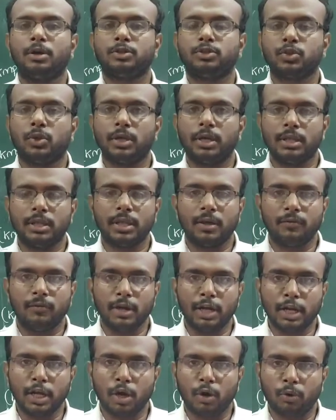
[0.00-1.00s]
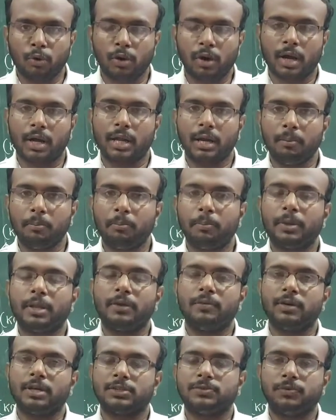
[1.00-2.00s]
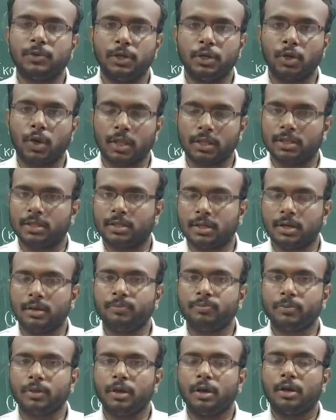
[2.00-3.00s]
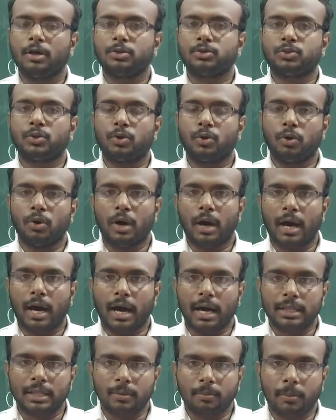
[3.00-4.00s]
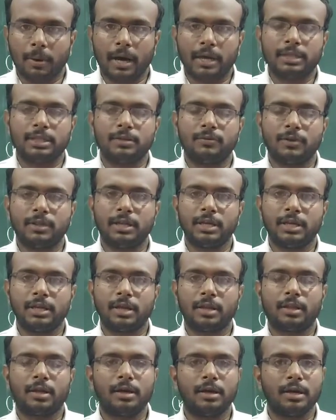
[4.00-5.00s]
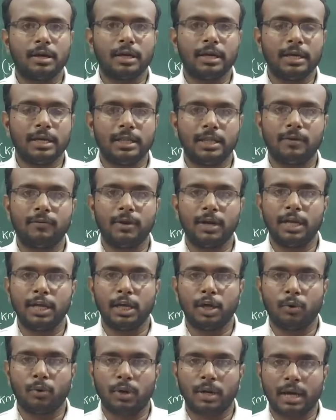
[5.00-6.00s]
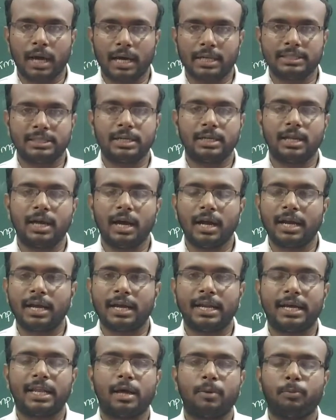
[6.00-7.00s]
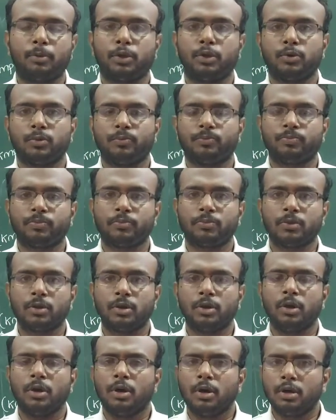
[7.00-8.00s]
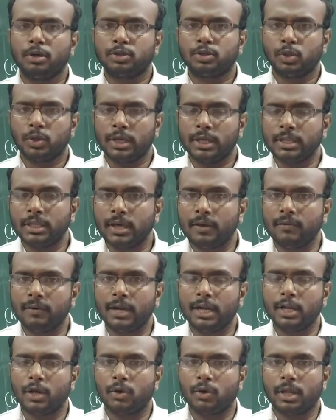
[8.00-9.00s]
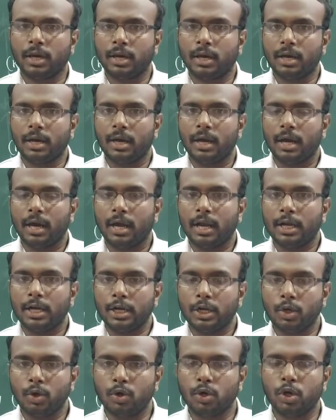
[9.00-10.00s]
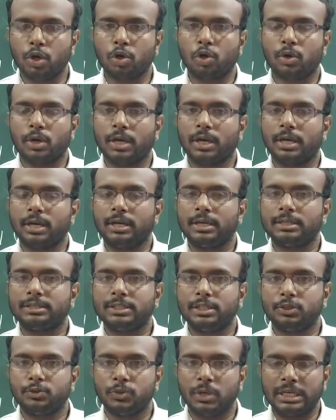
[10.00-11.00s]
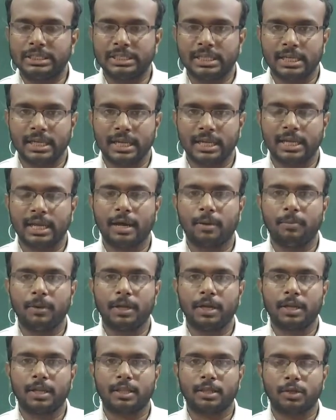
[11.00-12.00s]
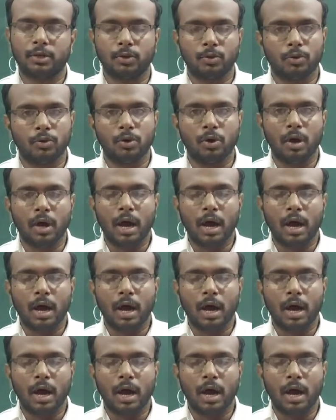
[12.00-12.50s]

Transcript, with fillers: ஸோ இந்த வீடியோவுக்கான ப்ரீவியஸ் வீடியோ அதுதான் ஸோ அதை பார்த்துட்டு வந்தீங்கன்னா தான் இந்த வீடியோவோட அஜெண்டா கிளியராக புரியும் ஸோ இந்த வீடியோவில் நியூட்டனோட சுச்சுவேஷன் என்ன அப்படிங்கிறதையும்